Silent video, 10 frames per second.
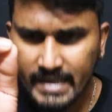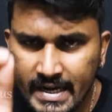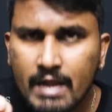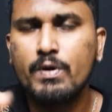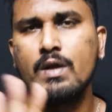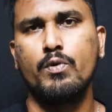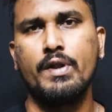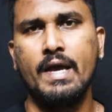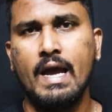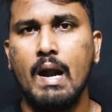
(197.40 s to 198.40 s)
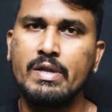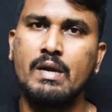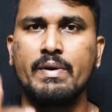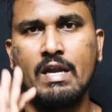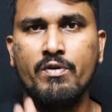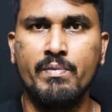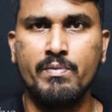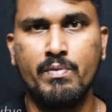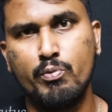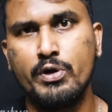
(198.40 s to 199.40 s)
என்ன பண்ண போகிற அப்படின்னு நம்ம கேள்வி
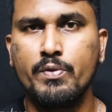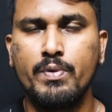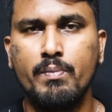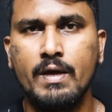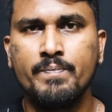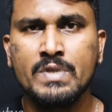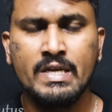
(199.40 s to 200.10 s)
முன்னாடி வைப்போம்ல